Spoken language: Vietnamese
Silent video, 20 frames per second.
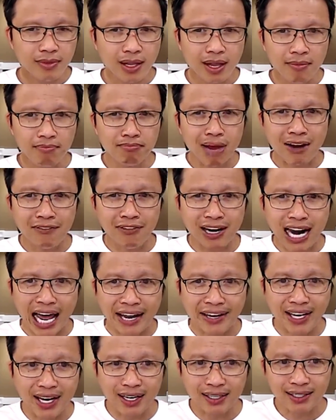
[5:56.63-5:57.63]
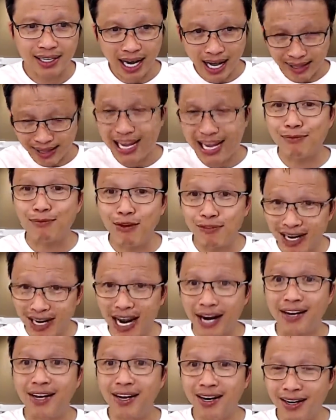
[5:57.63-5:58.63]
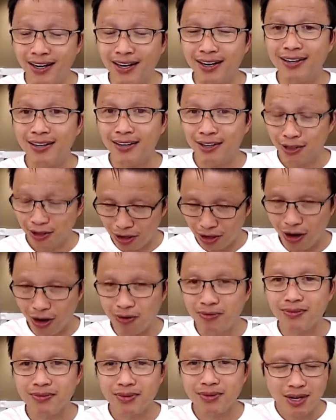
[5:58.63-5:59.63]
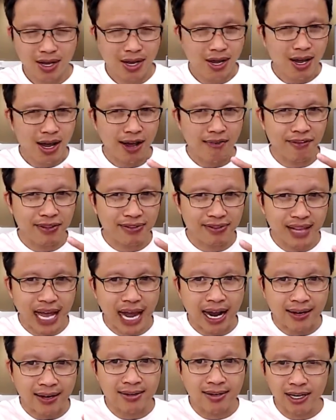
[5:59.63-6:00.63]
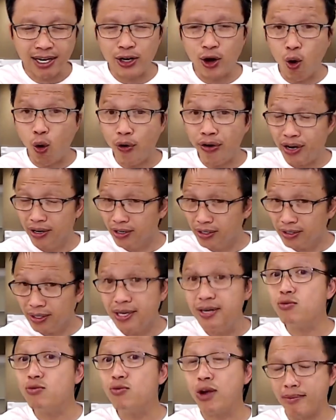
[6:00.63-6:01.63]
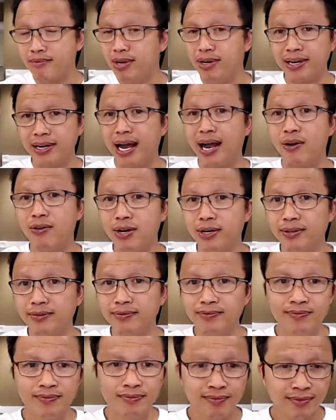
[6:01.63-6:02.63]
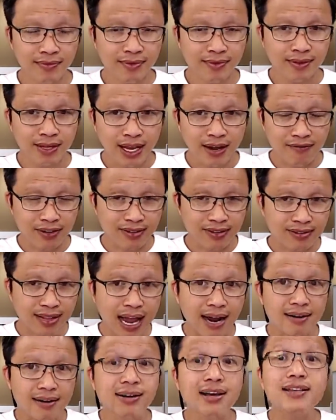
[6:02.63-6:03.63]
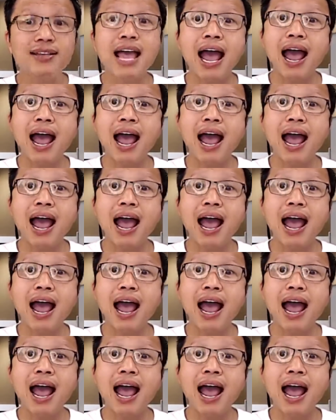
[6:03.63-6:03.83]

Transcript: bạn phải lành hơn anh thấy em có vẻ lành hơn rồi đó tốt em phải tăng được cái độ nữ tính của em lên cao hơn em phải tăng được cái giá